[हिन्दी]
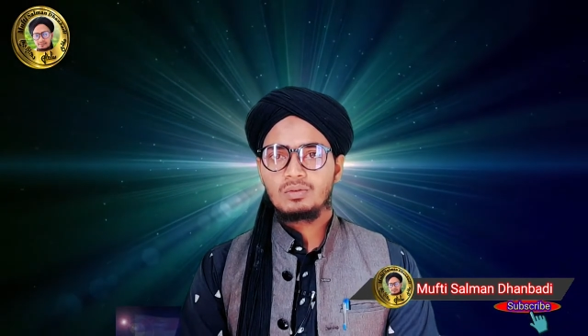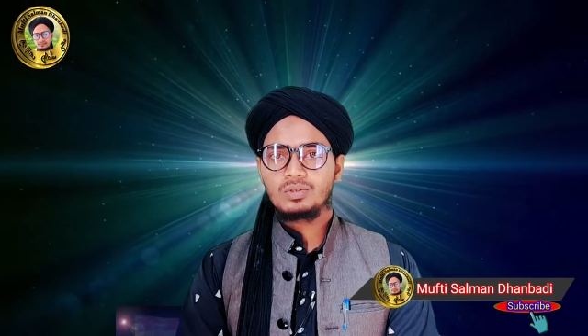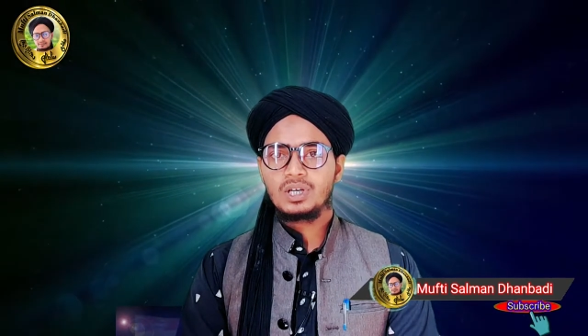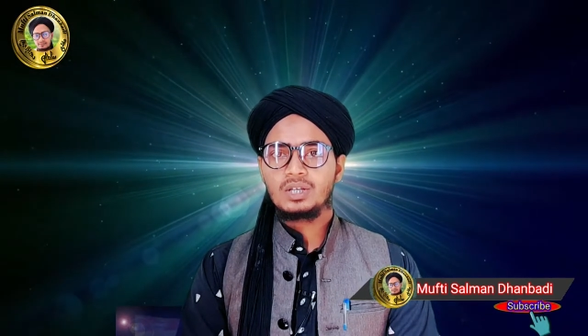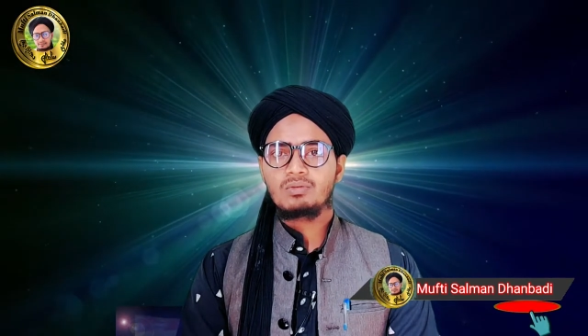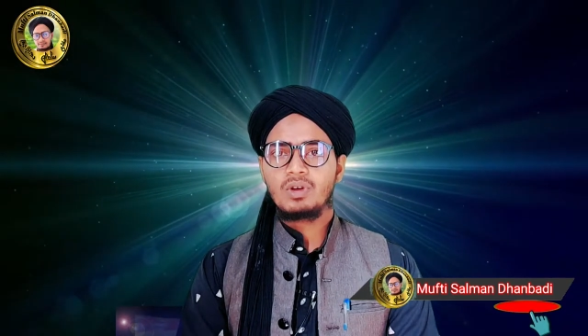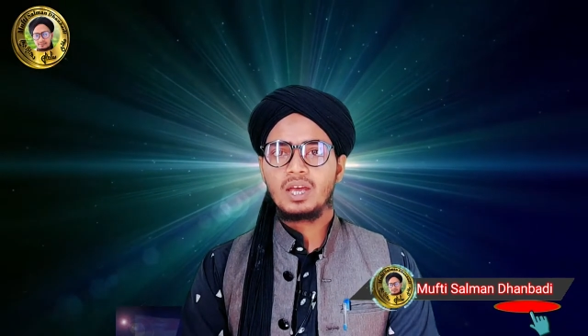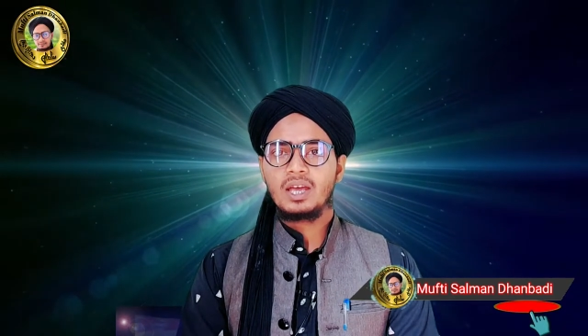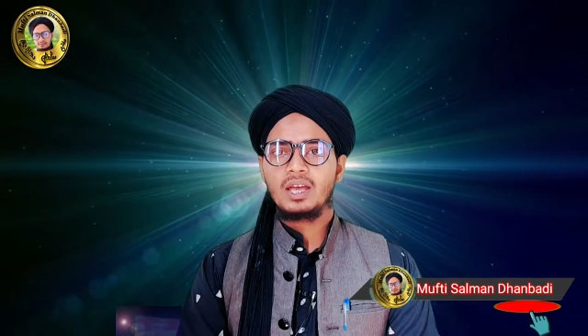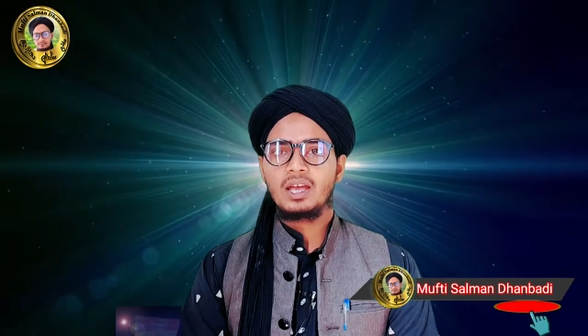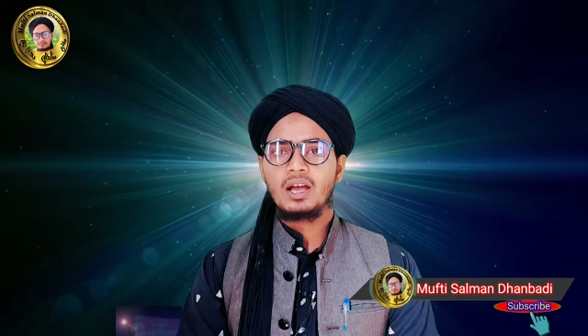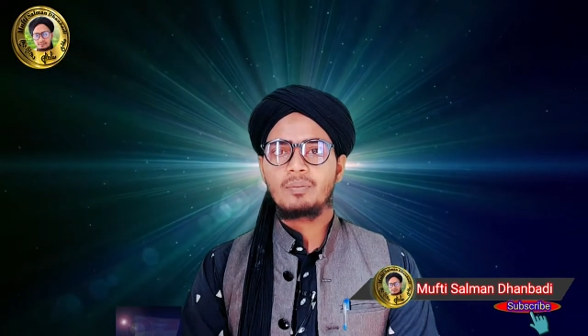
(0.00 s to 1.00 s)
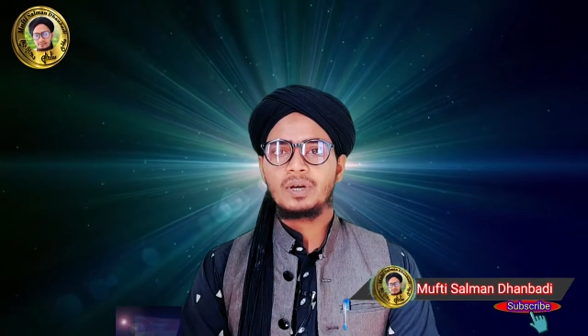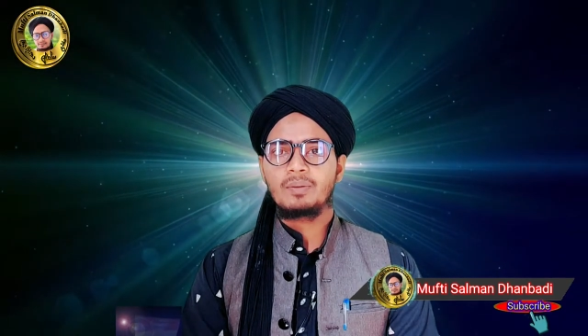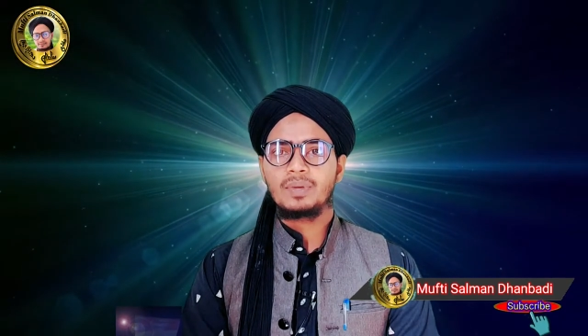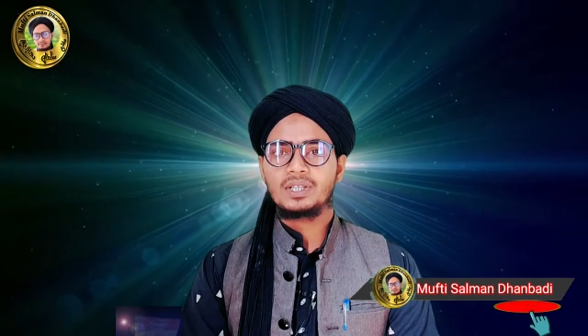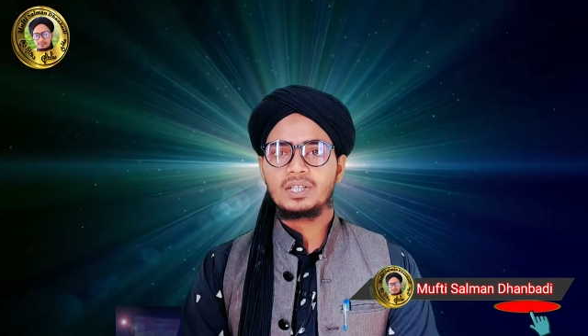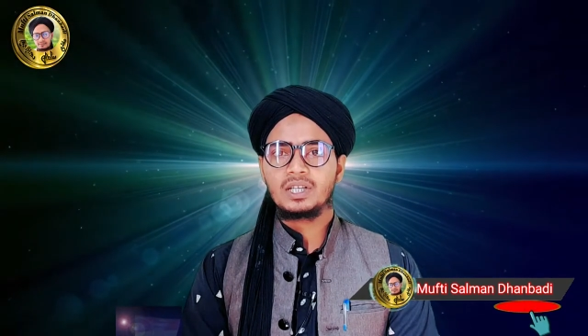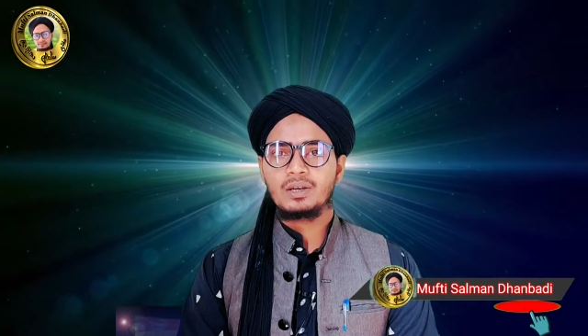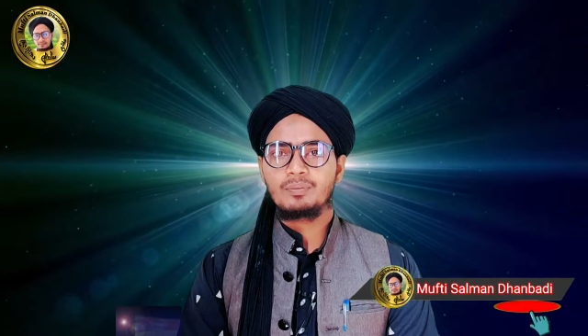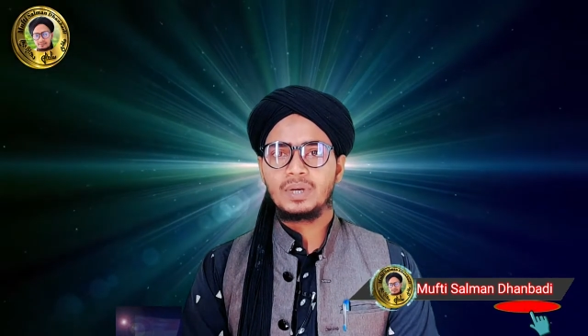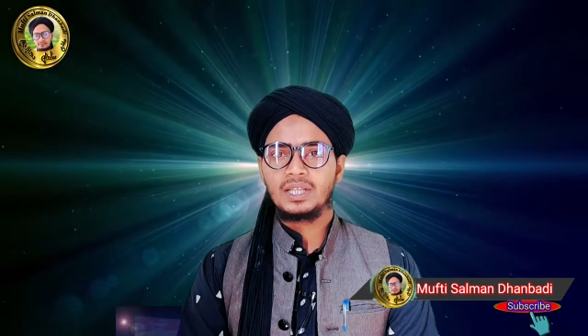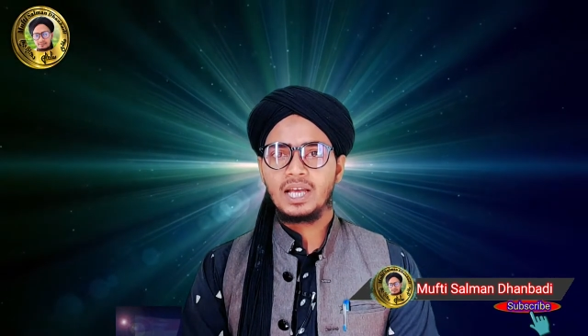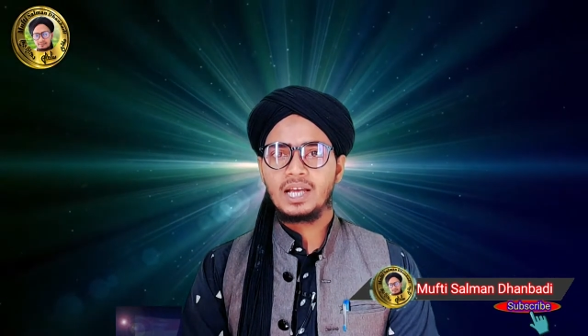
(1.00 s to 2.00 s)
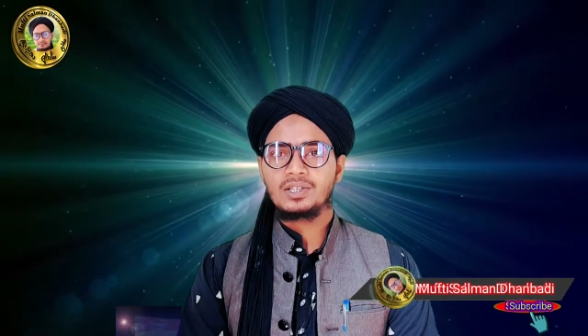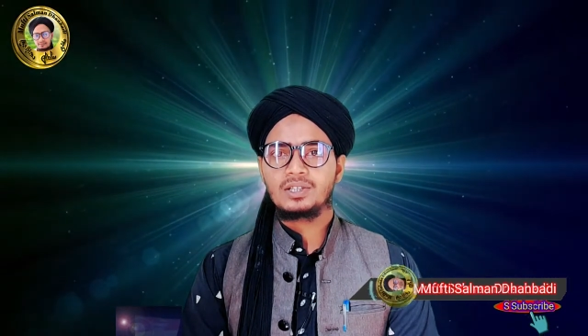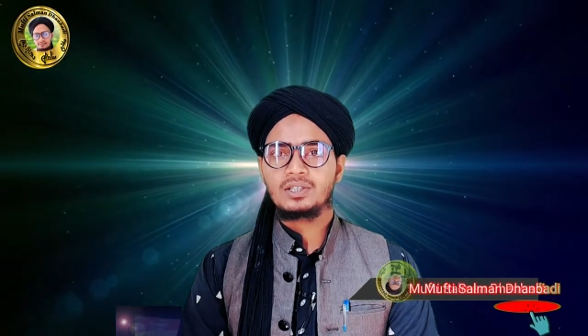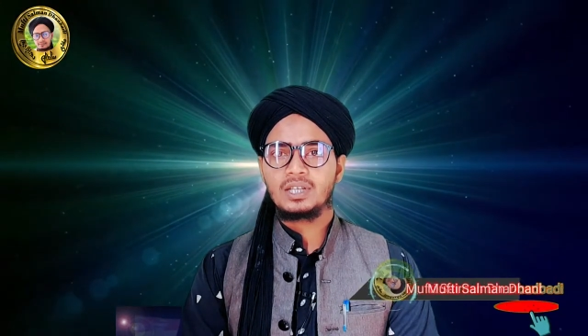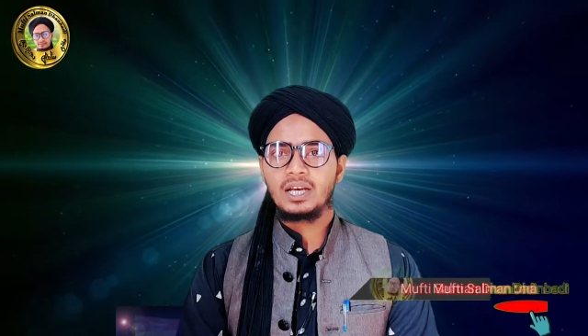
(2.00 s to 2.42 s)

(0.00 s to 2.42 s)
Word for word: उसने जो है अपने बच्चे की पैदाइश